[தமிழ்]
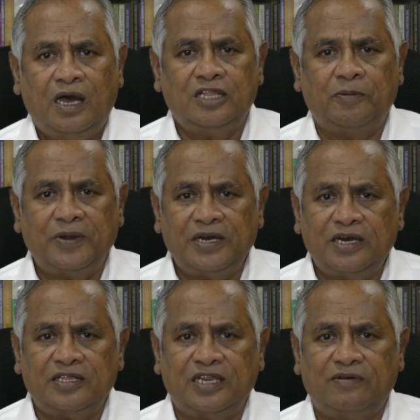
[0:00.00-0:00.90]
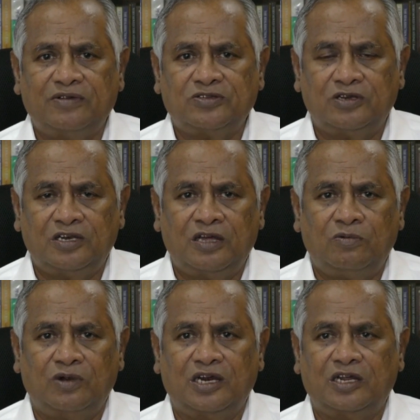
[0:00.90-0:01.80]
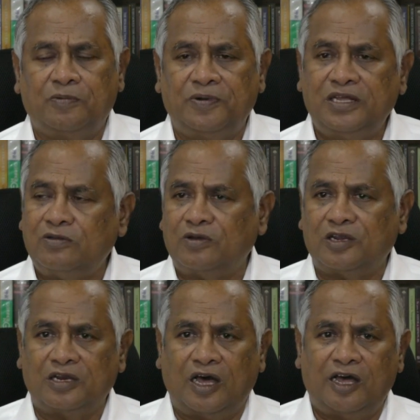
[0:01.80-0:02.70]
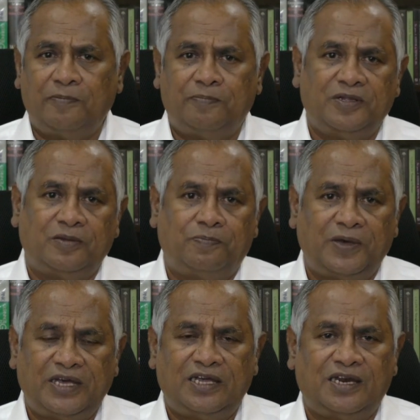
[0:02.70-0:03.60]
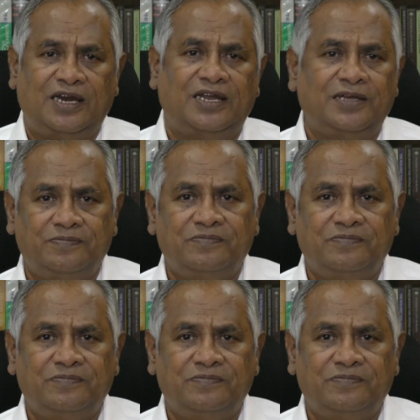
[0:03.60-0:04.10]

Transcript: அந்த பெண்ணிடத்தில் அவர் சொன்னார் உங்களுக்கு பிடித்த ஒரு நாற்பது பெயர்களை